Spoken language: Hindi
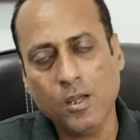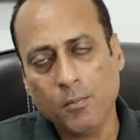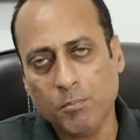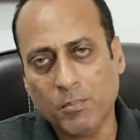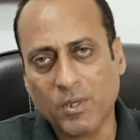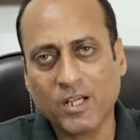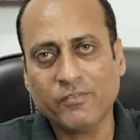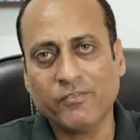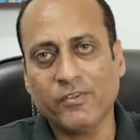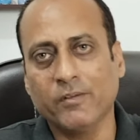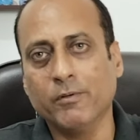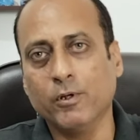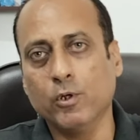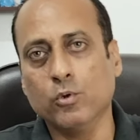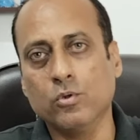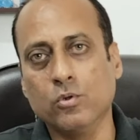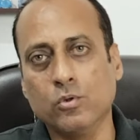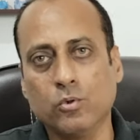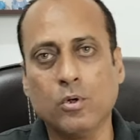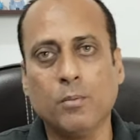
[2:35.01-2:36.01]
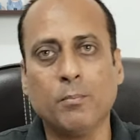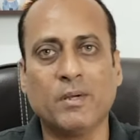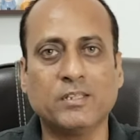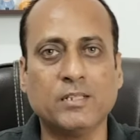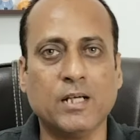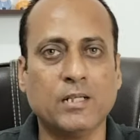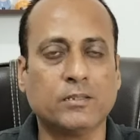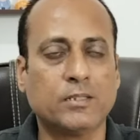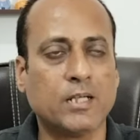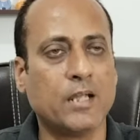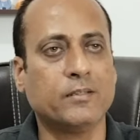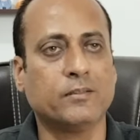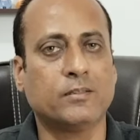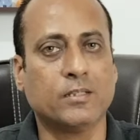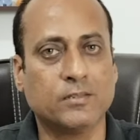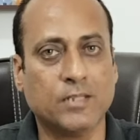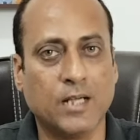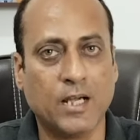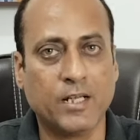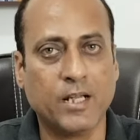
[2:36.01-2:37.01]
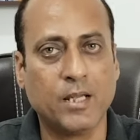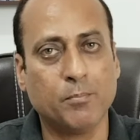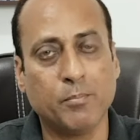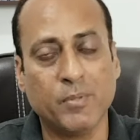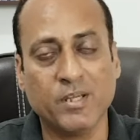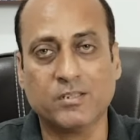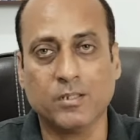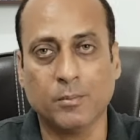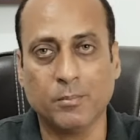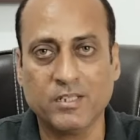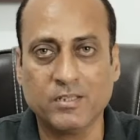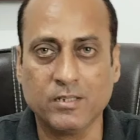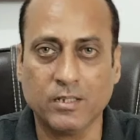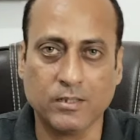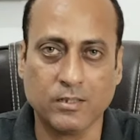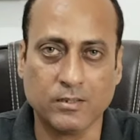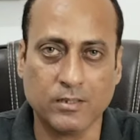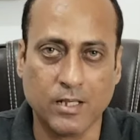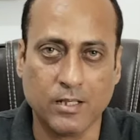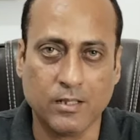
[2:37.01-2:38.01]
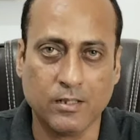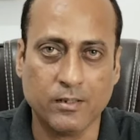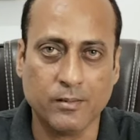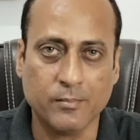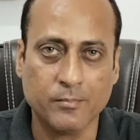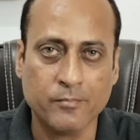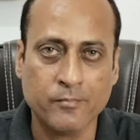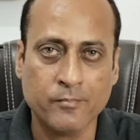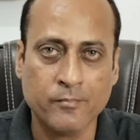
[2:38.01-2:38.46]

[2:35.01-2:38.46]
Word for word: मगर फिर भी लोगों को मैदान का इंतज़ार है बेसब्री से इंतज़ार है